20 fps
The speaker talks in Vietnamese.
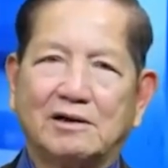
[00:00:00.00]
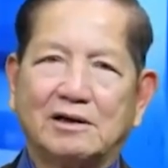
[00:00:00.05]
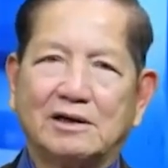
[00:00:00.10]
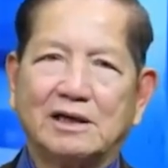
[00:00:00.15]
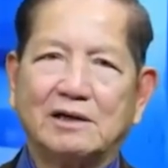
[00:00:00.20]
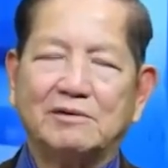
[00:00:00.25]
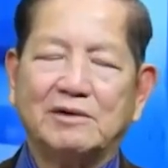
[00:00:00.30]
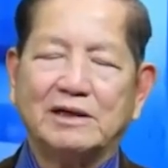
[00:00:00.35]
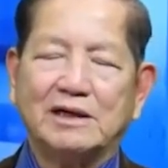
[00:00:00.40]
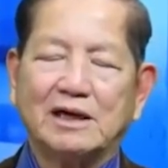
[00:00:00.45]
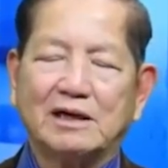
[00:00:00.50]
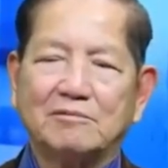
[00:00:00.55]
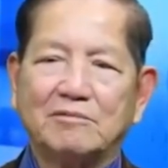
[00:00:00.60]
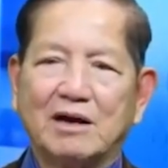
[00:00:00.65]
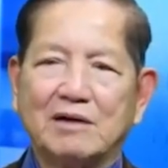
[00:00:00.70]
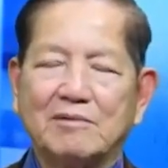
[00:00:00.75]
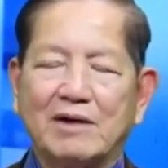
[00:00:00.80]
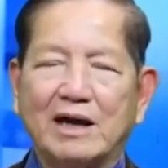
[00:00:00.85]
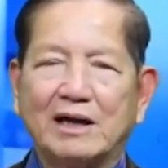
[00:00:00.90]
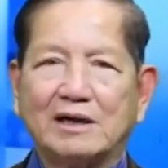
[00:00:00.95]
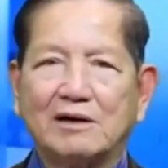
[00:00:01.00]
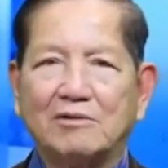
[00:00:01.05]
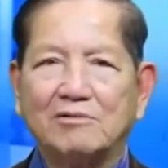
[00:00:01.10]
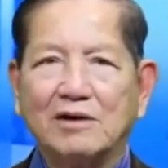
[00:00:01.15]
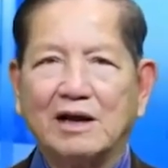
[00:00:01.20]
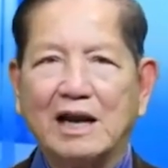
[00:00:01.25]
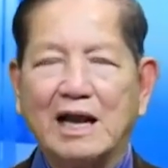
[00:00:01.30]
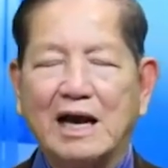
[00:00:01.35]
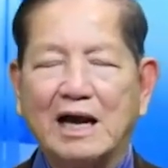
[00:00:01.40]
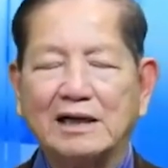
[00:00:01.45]
những cái máy bay không
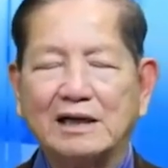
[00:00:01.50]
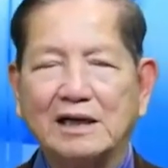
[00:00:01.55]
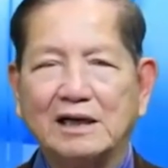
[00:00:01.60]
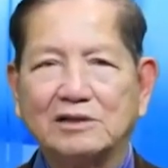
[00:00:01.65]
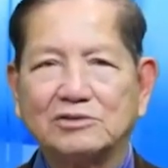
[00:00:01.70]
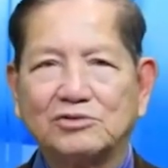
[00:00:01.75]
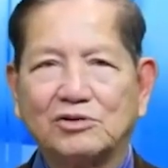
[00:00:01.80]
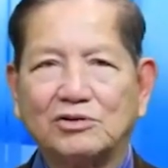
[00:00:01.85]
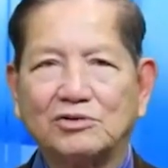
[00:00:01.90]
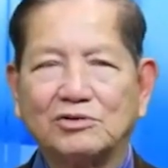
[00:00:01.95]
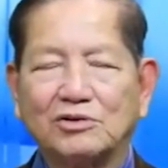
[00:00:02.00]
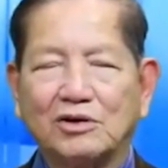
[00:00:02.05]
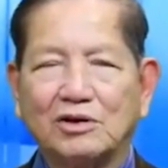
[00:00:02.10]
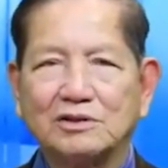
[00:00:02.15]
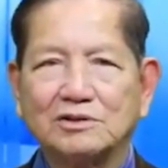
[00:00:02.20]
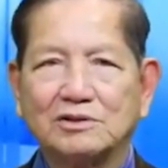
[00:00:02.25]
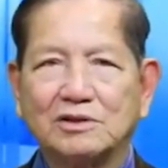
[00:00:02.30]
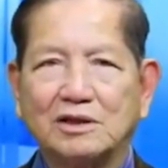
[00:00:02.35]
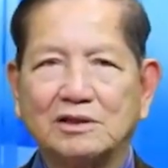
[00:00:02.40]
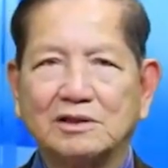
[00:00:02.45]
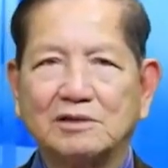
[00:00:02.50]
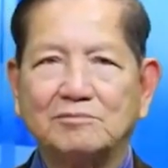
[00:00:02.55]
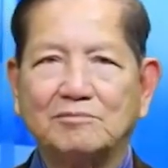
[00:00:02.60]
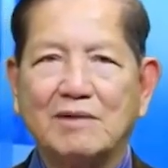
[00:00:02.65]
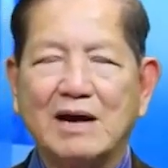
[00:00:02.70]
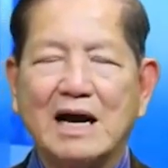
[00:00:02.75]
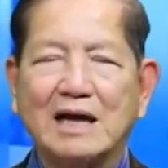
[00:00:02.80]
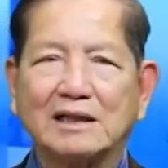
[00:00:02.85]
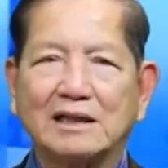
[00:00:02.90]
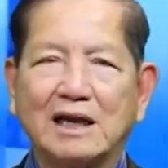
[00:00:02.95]
người lái này, drone có
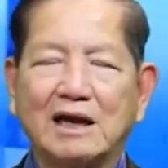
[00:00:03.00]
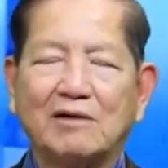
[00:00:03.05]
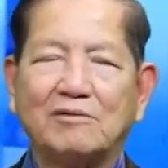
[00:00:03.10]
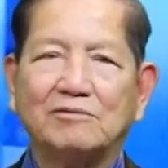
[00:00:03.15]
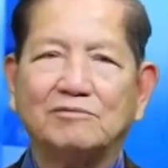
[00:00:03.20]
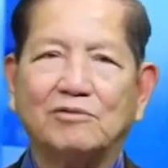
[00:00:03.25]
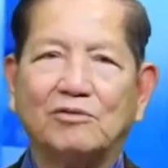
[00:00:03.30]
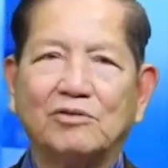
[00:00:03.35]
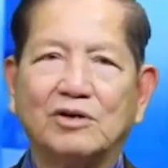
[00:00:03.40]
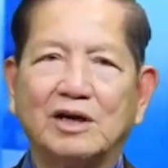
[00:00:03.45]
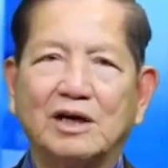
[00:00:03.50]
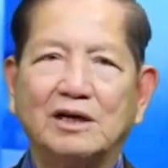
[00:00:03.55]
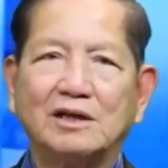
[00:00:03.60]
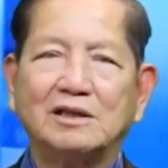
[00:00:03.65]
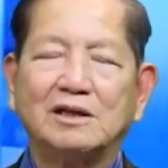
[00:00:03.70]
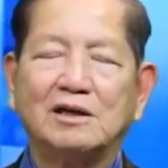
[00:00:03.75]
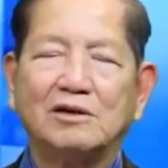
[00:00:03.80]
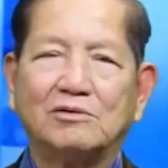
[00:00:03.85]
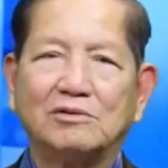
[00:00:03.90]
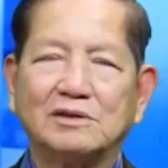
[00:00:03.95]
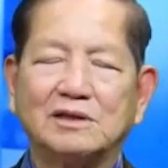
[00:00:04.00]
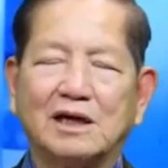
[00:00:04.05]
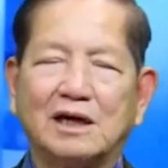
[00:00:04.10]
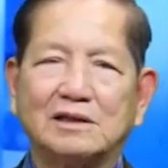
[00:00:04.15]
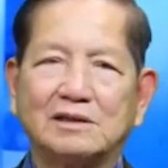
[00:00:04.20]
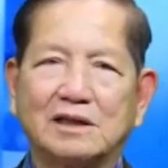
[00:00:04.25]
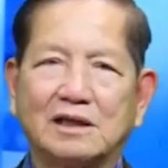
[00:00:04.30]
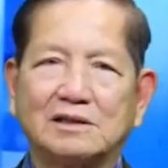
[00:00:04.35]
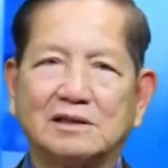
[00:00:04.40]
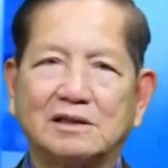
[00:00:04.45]
mang theo vũ khí thì lúc
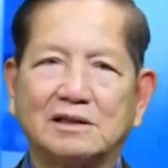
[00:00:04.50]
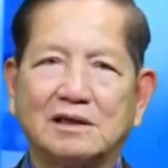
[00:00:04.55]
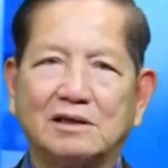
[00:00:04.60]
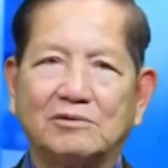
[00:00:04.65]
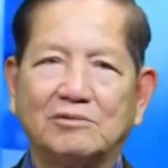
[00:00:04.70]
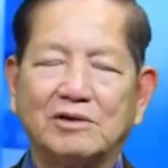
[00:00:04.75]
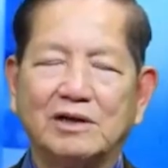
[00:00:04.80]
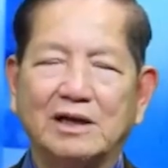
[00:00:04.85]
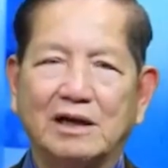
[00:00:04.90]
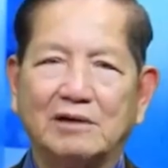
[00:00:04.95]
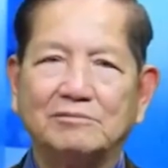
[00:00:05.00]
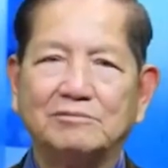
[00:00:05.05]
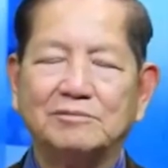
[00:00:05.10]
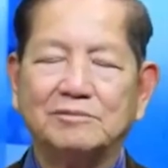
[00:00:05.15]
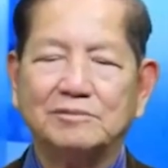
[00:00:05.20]
giờ thật sự là nguy hiểm.